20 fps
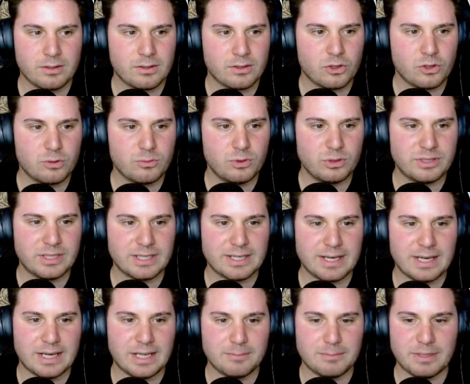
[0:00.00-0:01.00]
Con molta
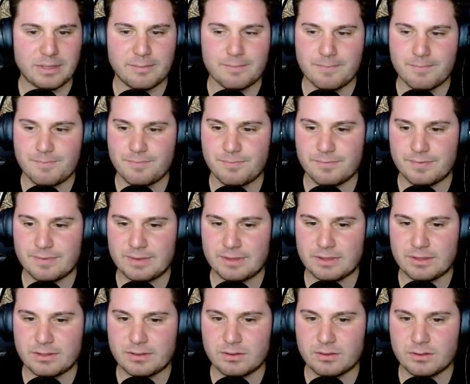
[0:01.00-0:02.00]
calma.
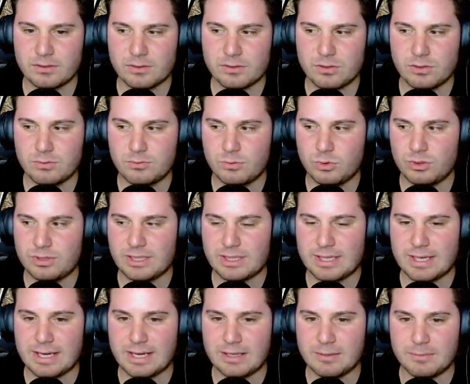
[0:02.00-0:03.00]
Con molta
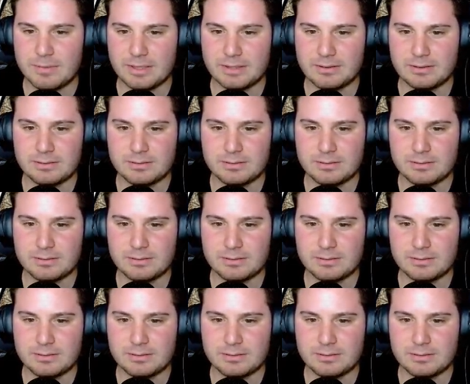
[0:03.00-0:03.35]
calma.